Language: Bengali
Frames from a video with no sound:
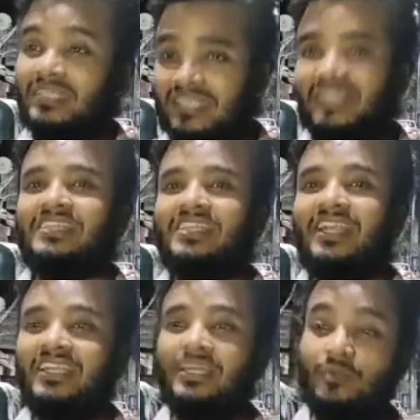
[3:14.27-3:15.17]
গিয়ে
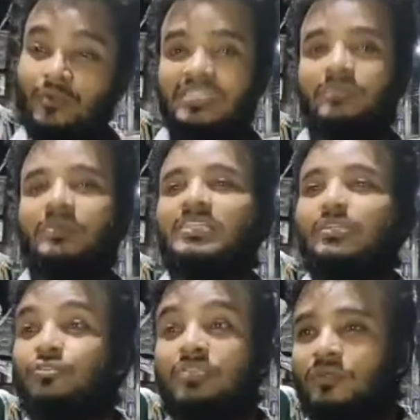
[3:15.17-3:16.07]
সেখানে গিয়ে প্রবাসীর
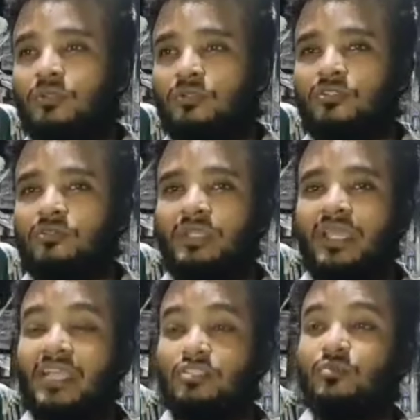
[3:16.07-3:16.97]
ব্যথাটা অনুধাবন করতে হবে
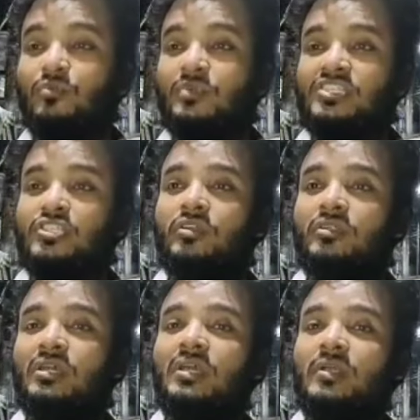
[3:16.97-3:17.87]
একজন প্রবাসী যখন